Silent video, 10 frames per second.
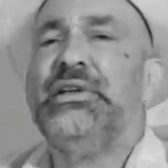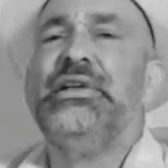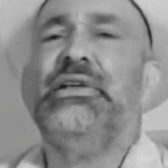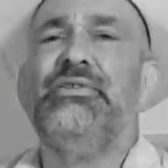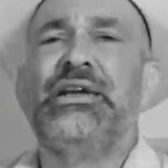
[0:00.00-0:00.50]

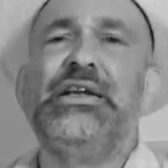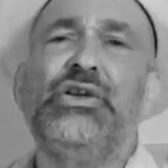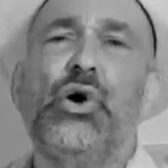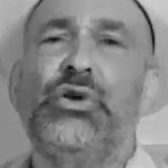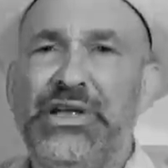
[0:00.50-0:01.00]
die wirklich
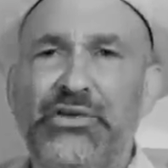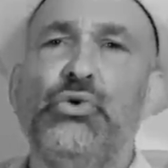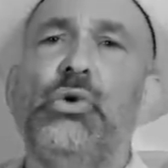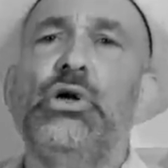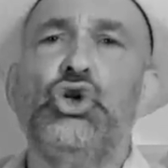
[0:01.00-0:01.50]
noch
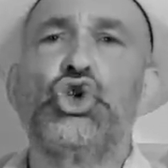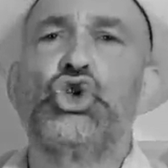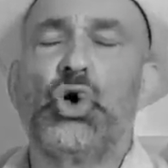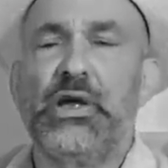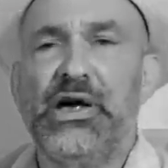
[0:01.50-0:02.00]

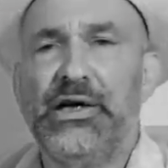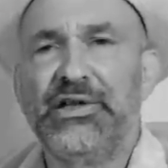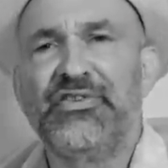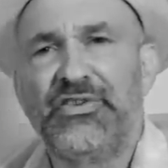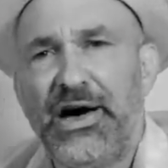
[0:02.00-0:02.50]

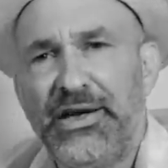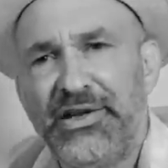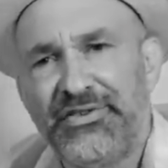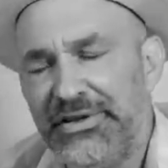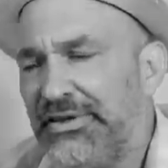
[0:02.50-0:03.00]

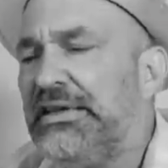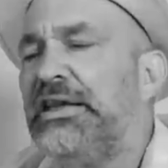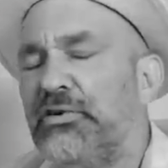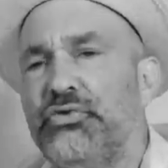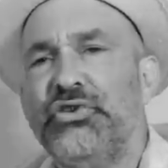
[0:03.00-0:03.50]
Netto-Steuerzahler sind, die
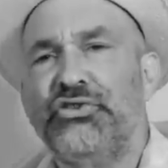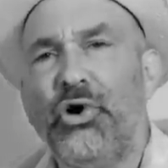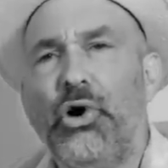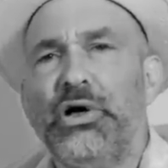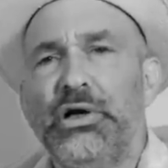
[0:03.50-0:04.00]
dafür
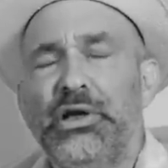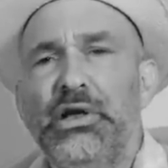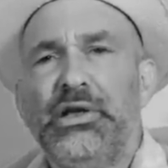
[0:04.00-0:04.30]
sorgen,